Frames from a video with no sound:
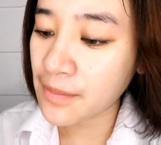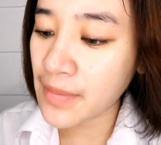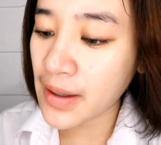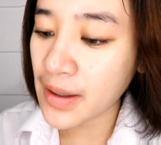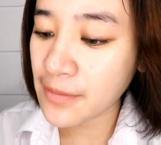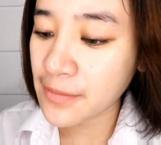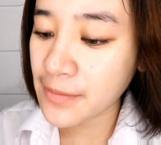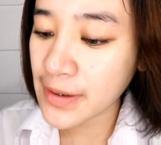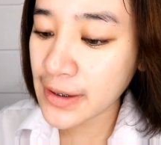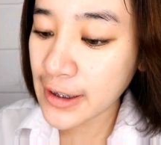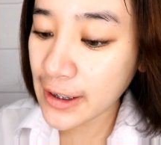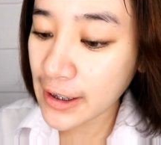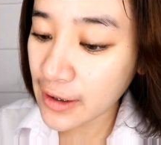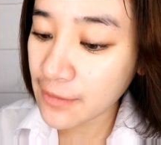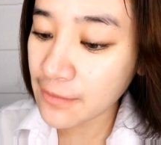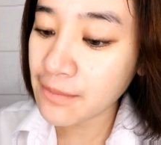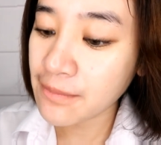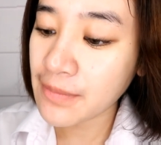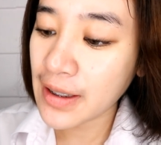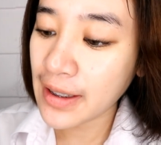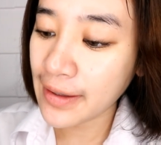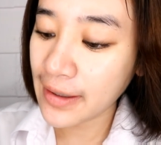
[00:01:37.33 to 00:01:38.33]
Baby
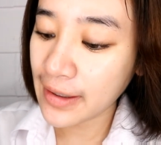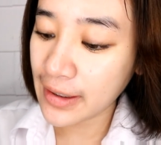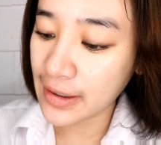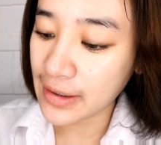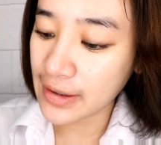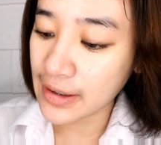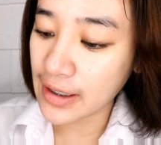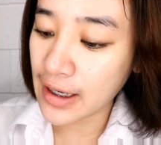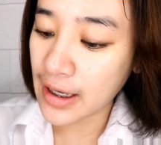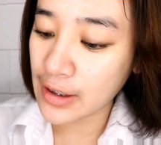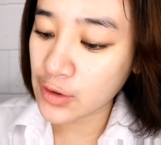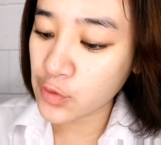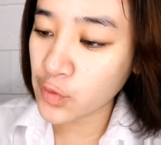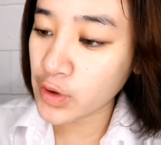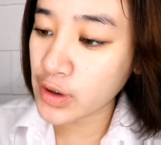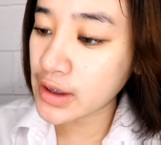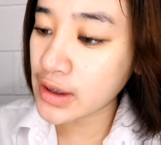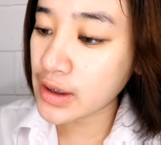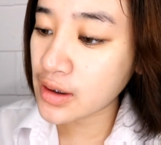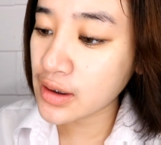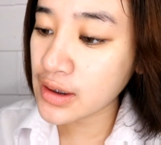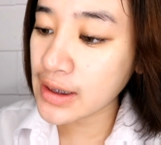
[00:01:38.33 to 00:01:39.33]
Lip Palette นะคะ ตัว
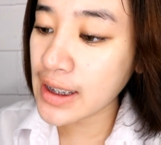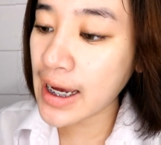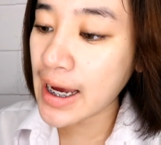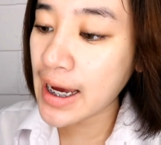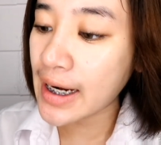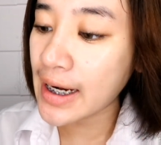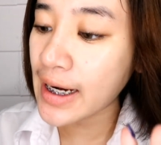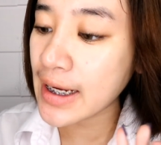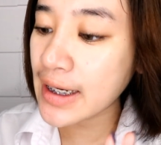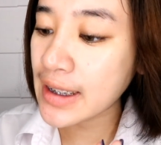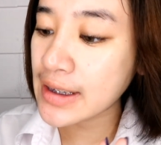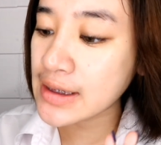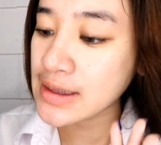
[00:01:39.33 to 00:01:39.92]
นี้คือทาได้